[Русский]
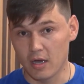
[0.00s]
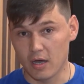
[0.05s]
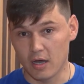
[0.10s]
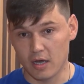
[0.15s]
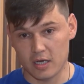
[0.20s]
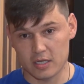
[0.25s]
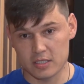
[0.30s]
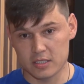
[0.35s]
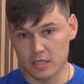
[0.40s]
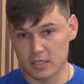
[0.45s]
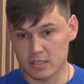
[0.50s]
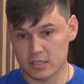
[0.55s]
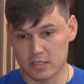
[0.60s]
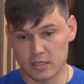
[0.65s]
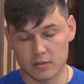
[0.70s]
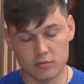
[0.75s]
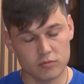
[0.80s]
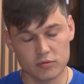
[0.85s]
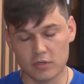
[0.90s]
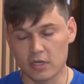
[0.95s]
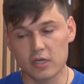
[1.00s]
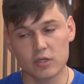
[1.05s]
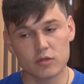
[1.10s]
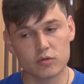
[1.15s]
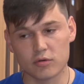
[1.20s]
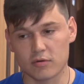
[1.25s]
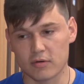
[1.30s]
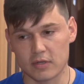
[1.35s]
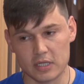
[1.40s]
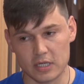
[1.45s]
Оказалось, она, ну, на
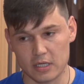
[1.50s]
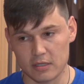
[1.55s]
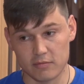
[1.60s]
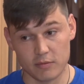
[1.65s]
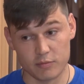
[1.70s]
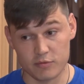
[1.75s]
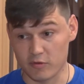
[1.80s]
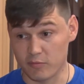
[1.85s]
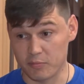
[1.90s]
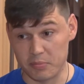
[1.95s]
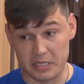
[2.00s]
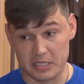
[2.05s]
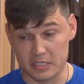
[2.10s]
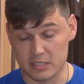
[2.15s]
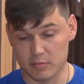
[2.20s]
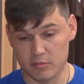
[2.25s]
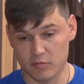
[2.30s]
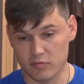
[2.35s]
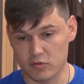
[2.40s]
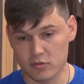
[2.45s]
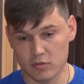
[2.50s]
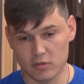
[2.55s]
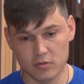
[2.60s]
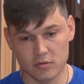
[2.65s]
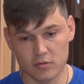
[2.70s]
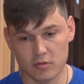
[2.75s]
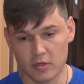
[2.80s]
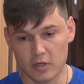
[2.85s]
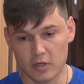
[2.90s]
лету хватает вообще, в принципе, все.